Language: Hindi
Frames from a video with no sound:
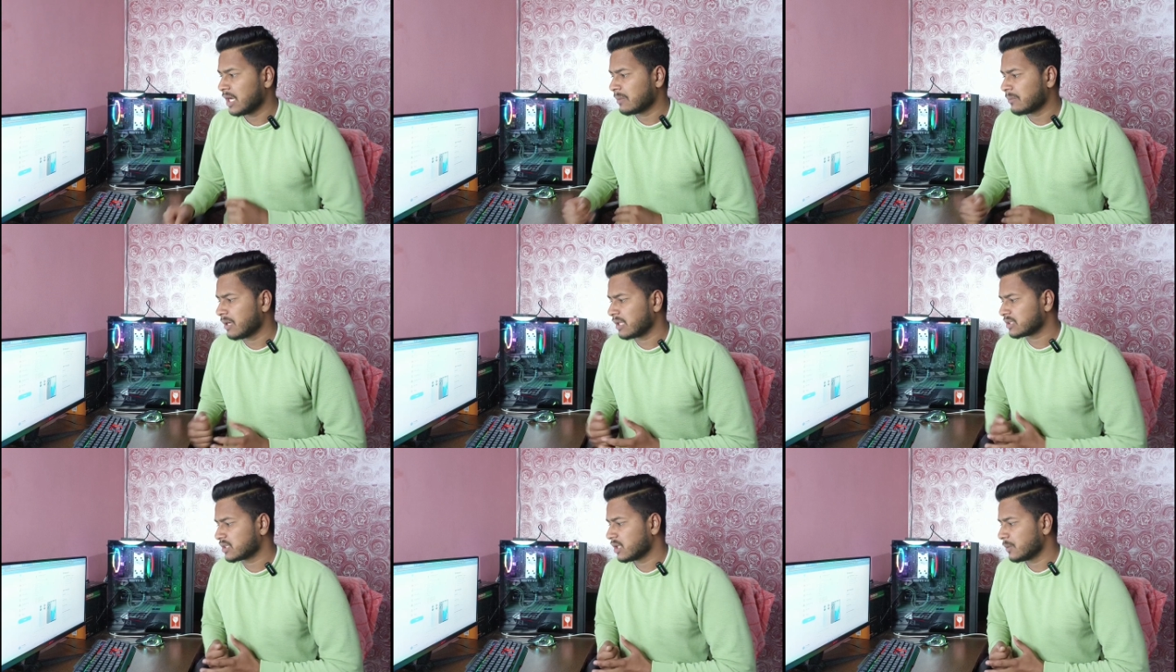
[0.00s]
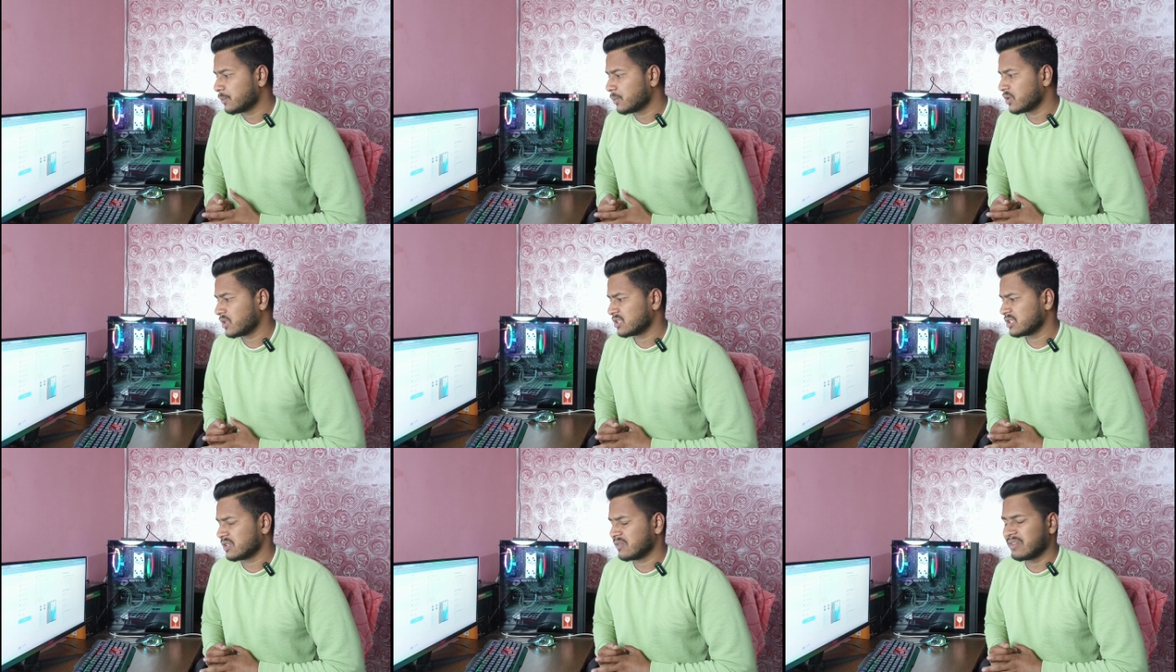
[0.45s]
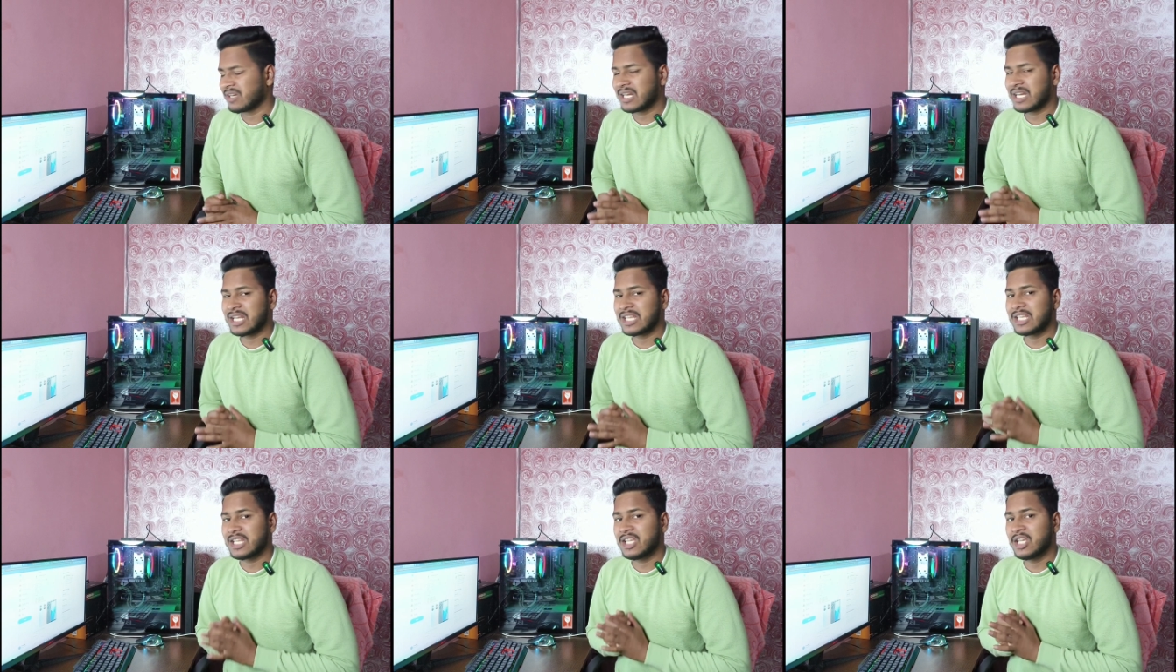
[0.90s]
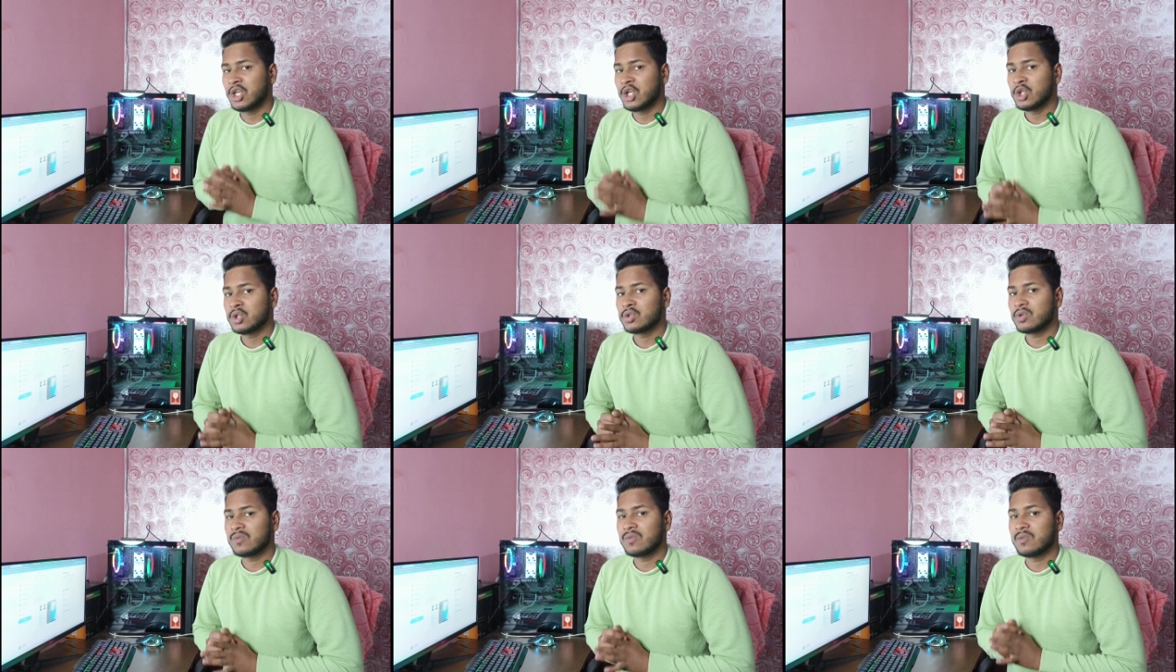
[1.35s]
एंड बात करें प्रोडक्शन वगैरह की
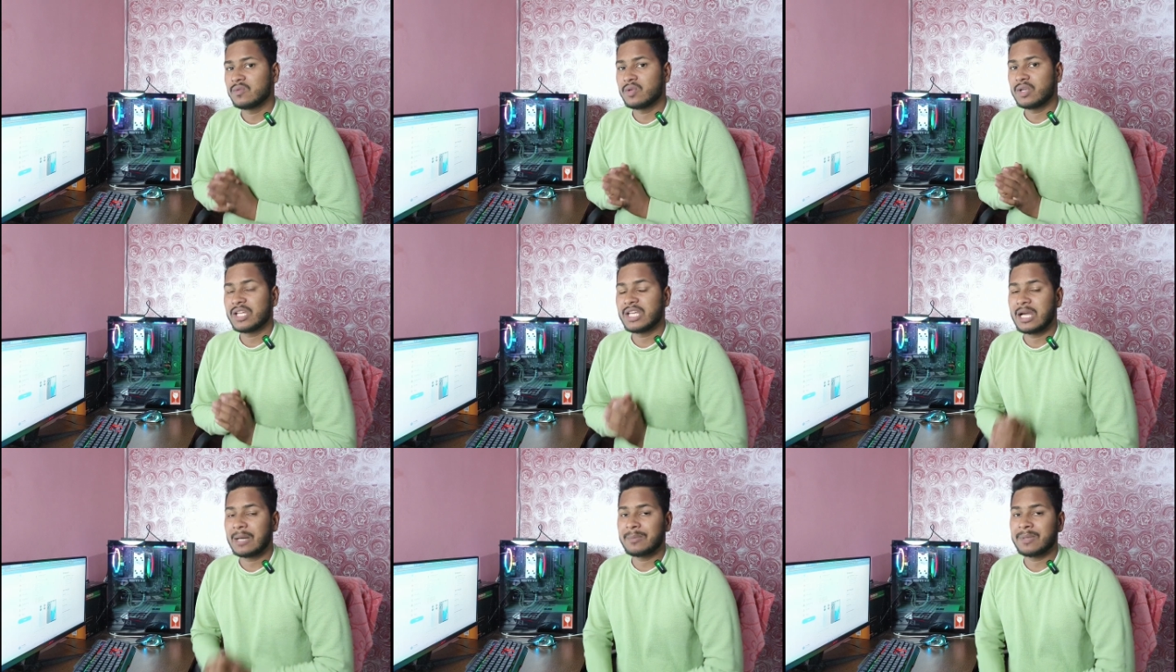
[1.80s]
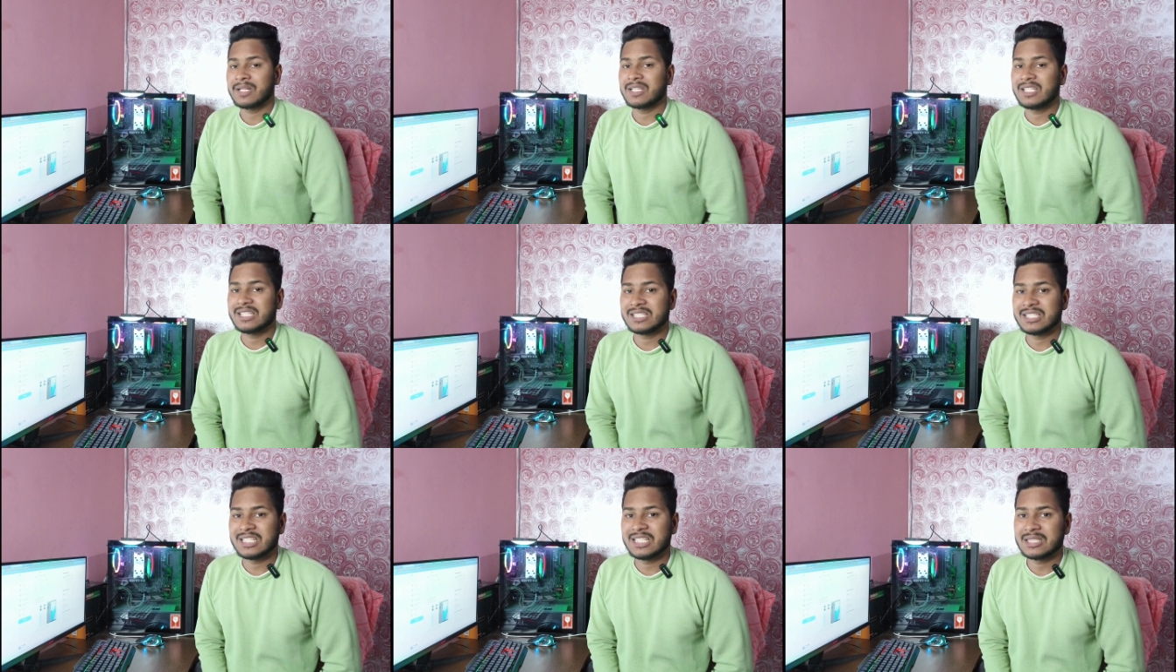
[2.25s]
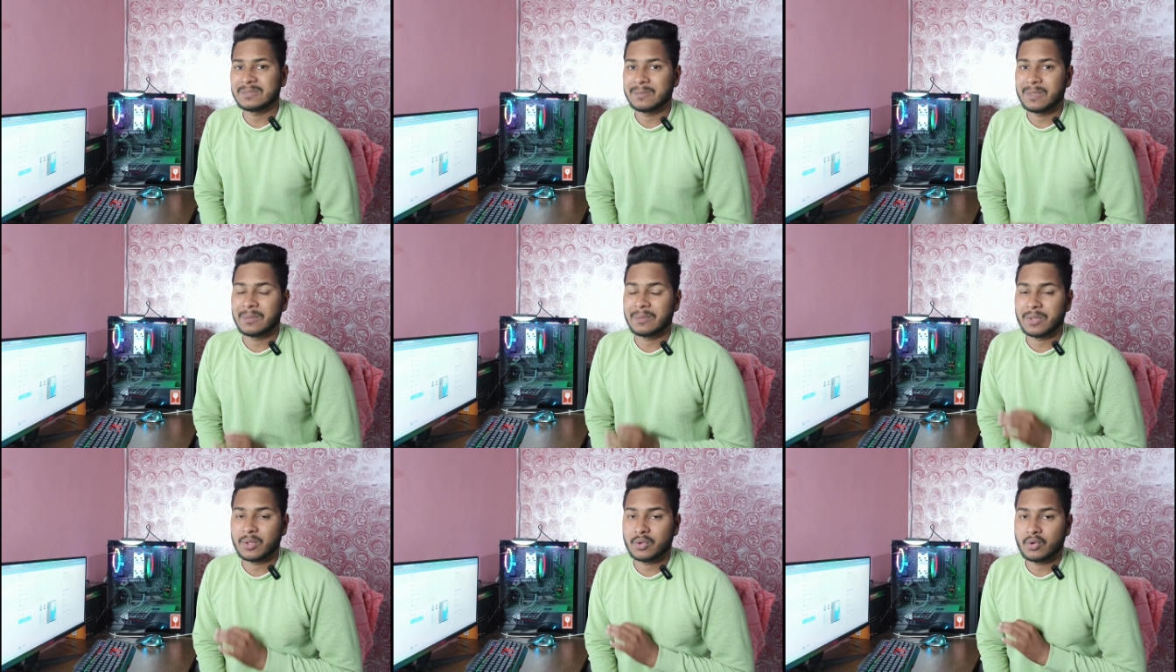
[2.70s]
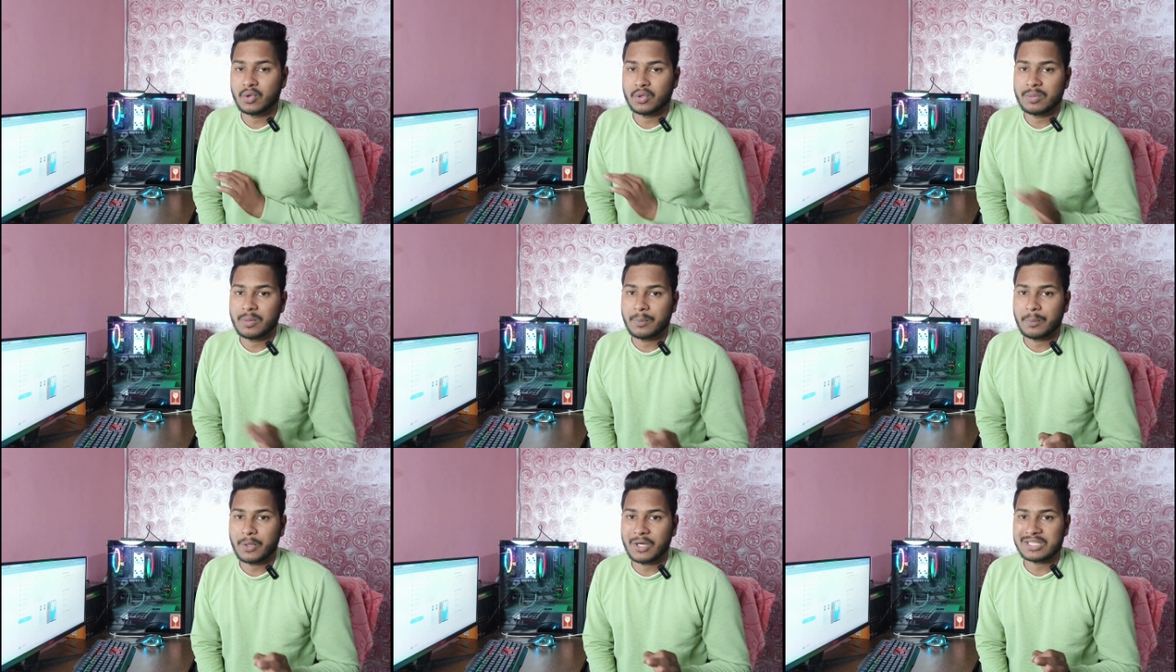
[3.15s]
तो वीवो ने यहाँ पर इस इसके डिस्प्ले पर
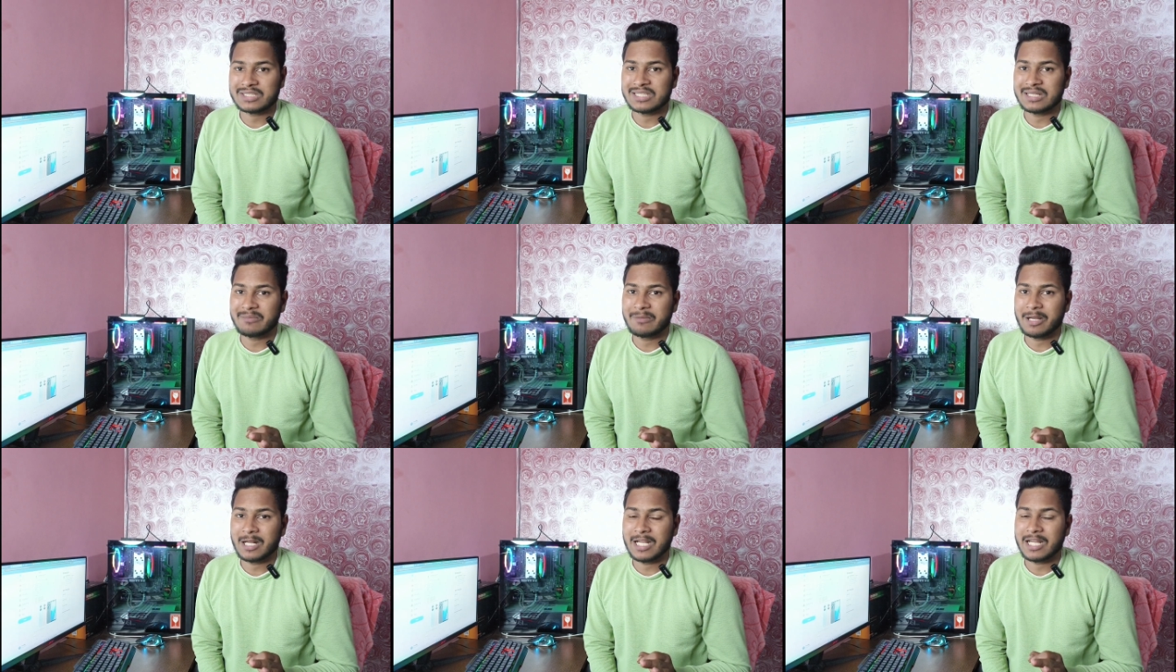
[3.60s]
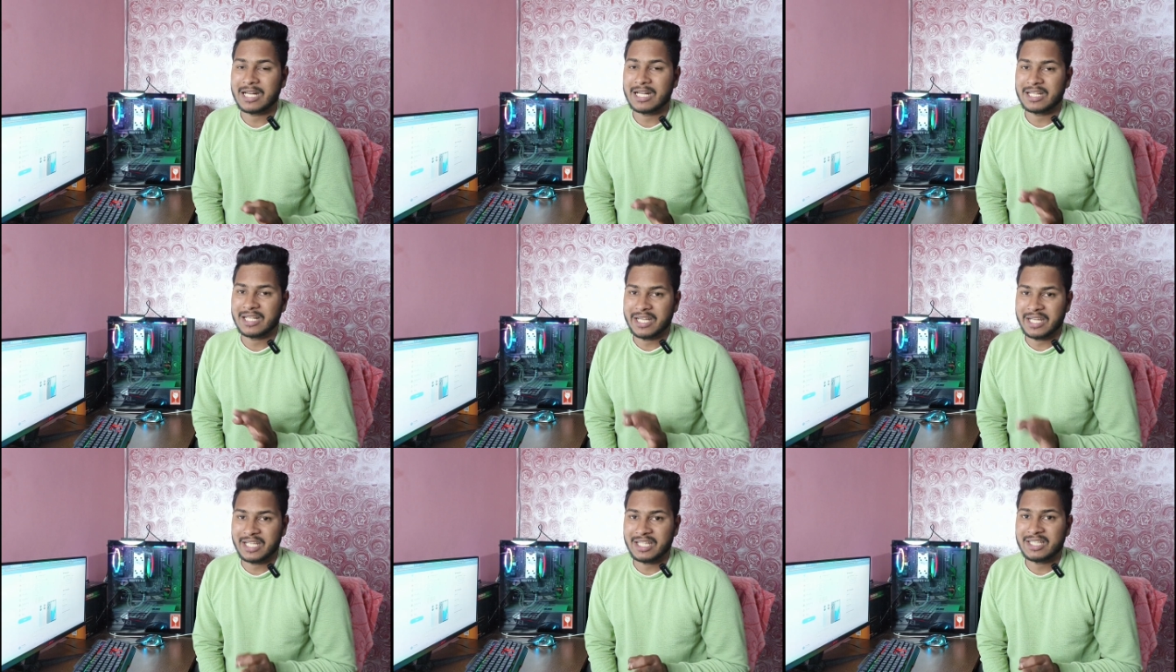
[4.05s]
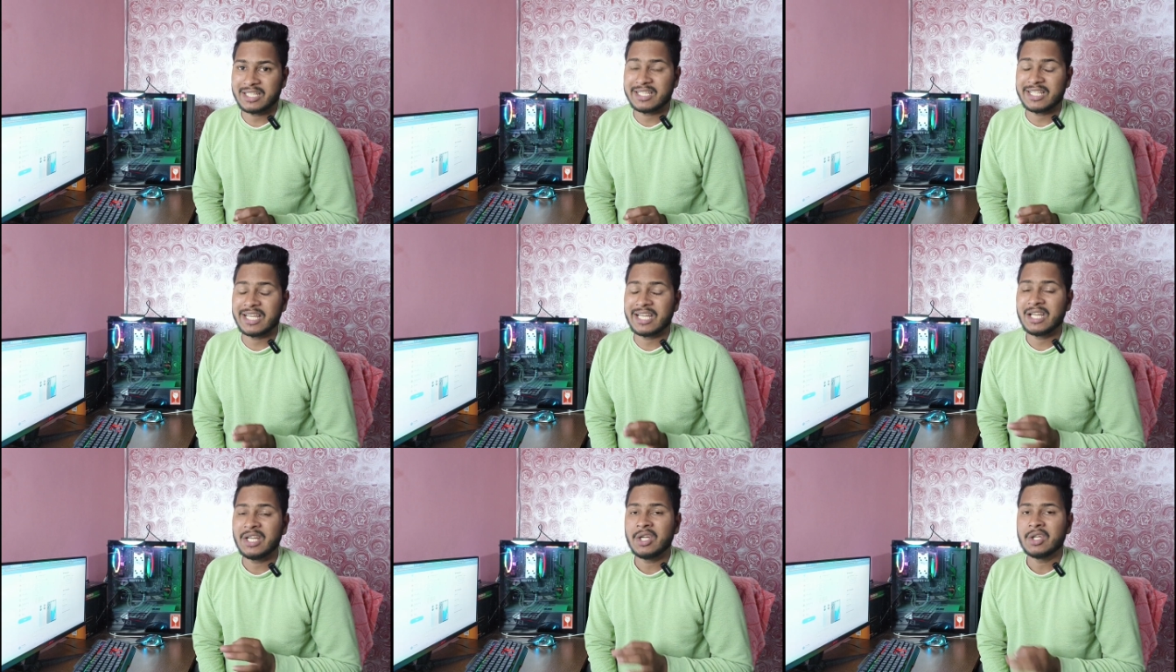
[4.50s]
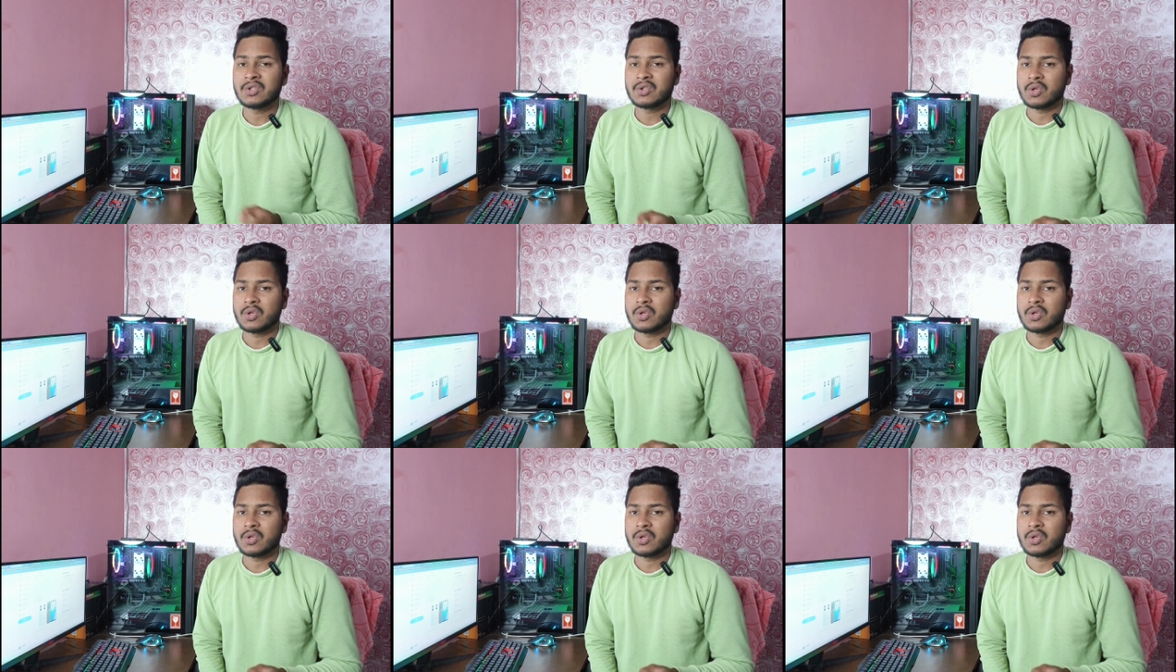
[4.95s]
कोई भी प्रोडक्शन वगैरह नहीं दी है